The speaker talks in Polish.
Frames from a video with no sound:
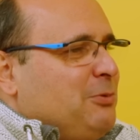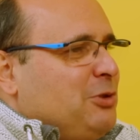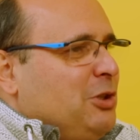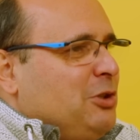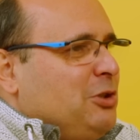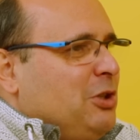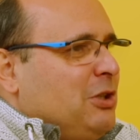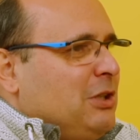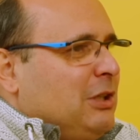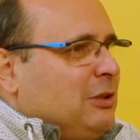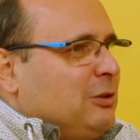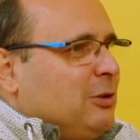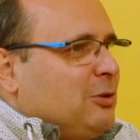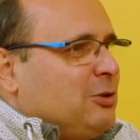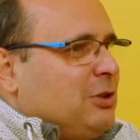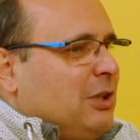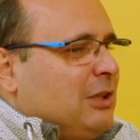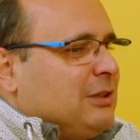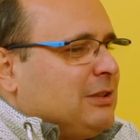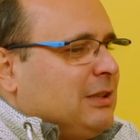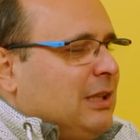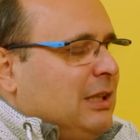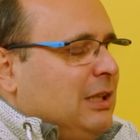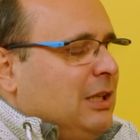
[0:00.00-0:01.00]
przyjdzie na to
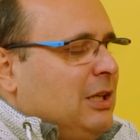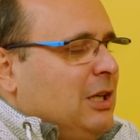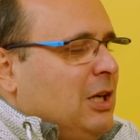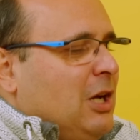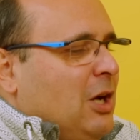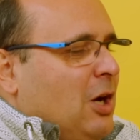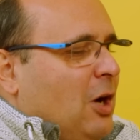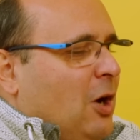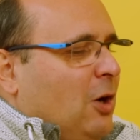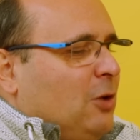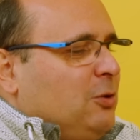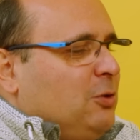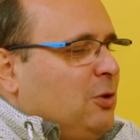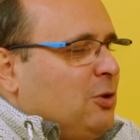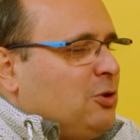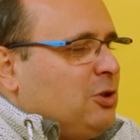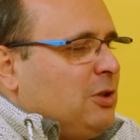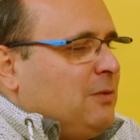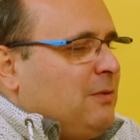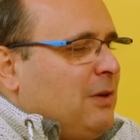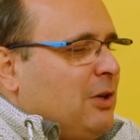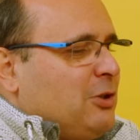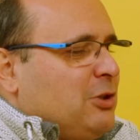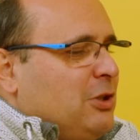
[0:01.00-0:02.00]
czas, ale
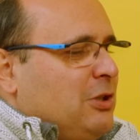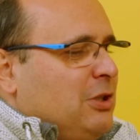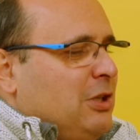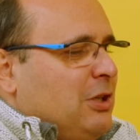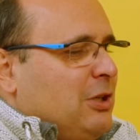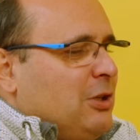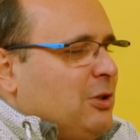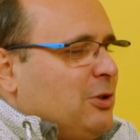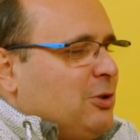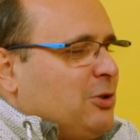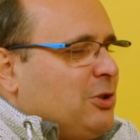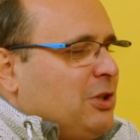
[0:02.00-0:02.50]
odnoszę wrażenie,